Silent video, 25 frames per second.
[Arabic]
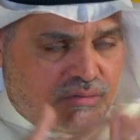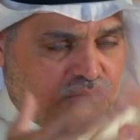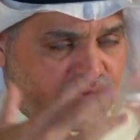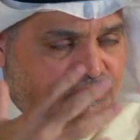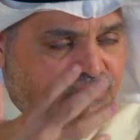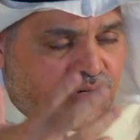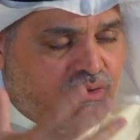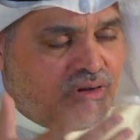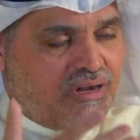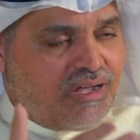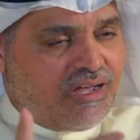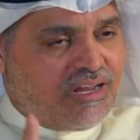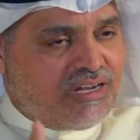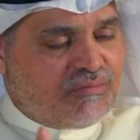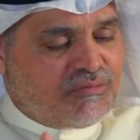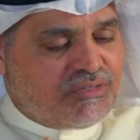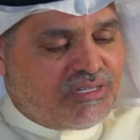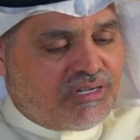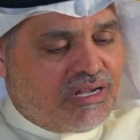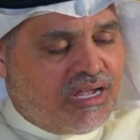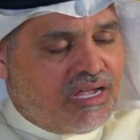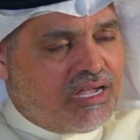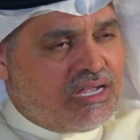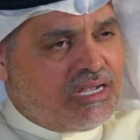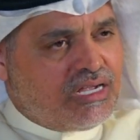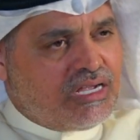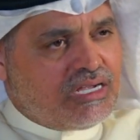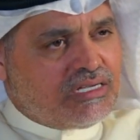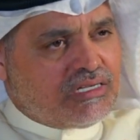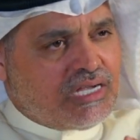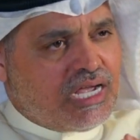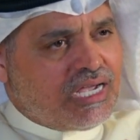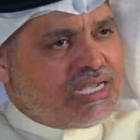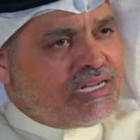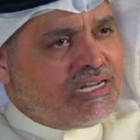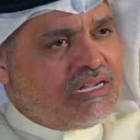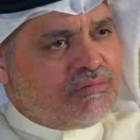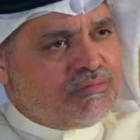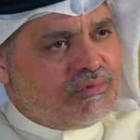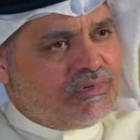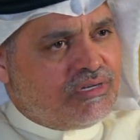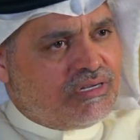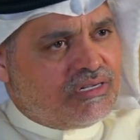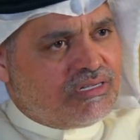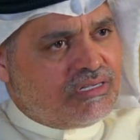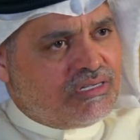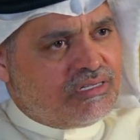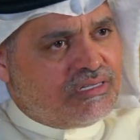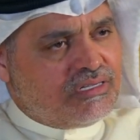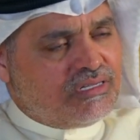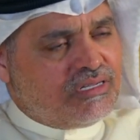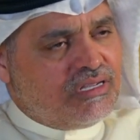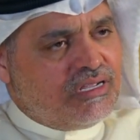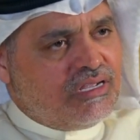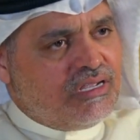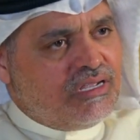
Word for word: مستوى العالم ان اغلب آه،